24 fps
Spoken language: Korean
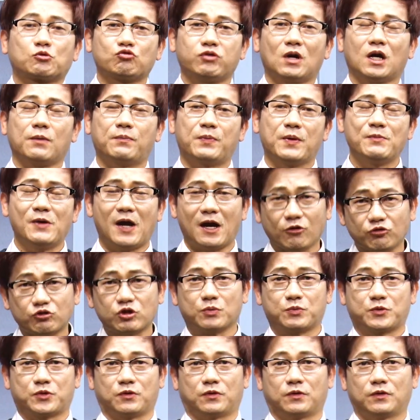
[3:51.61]
수학의 비밀
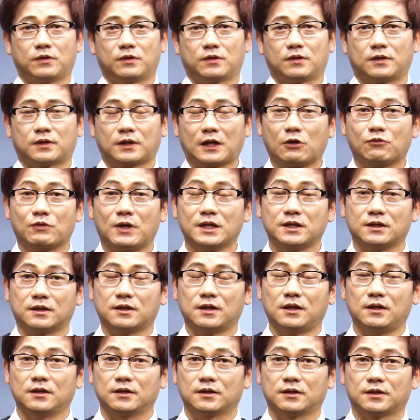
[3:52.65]
알려주십시오. 라고
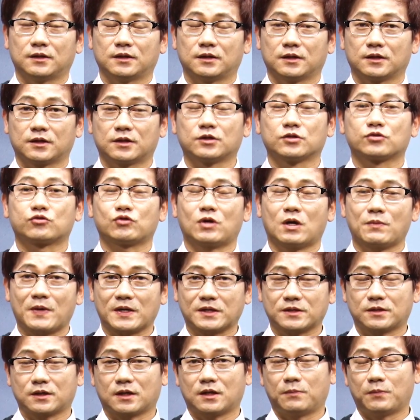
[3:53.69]
하니까 그 수학
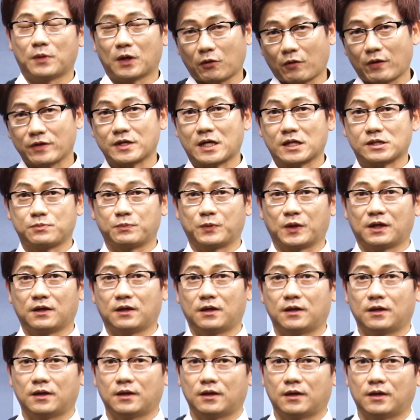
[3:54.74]
마스터가 뭐라고 하는지 아십니까?
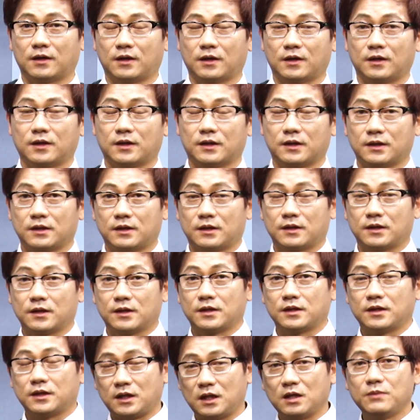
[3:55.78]

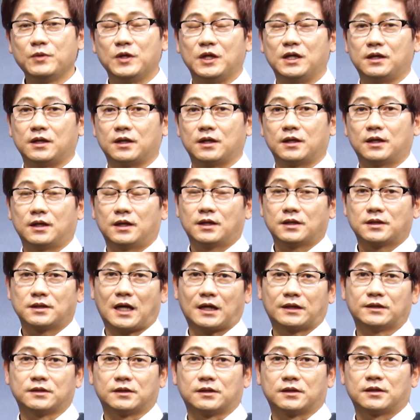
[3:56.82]
이미
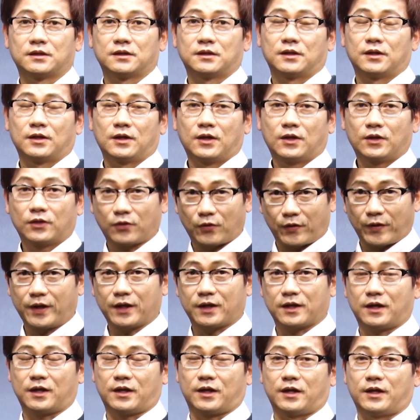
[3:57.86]
나는
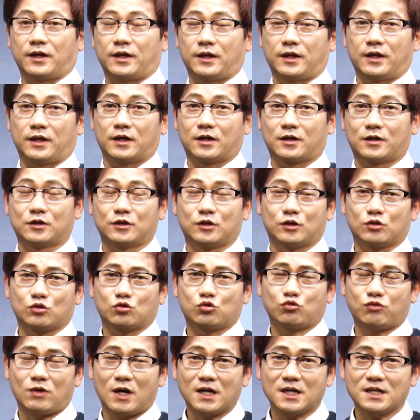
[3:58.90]
너에게 그
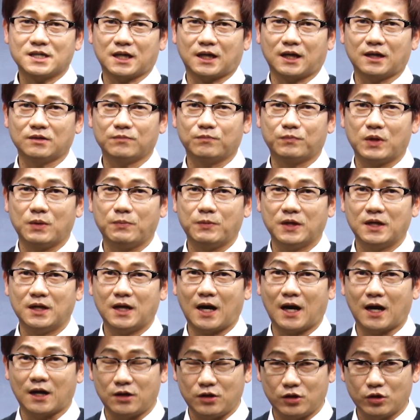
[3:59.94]
수학을 잘하는 비밀을
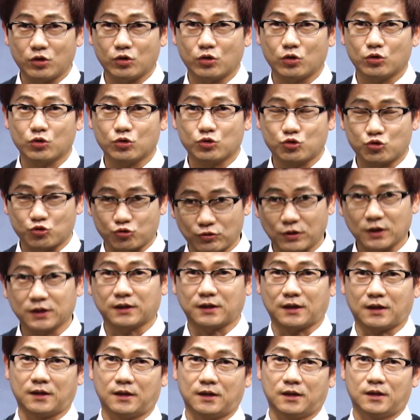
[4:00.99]
알려
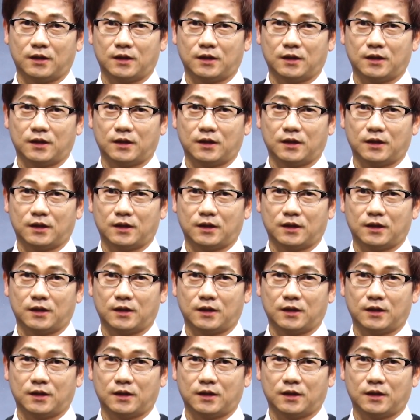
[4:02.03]
주었다.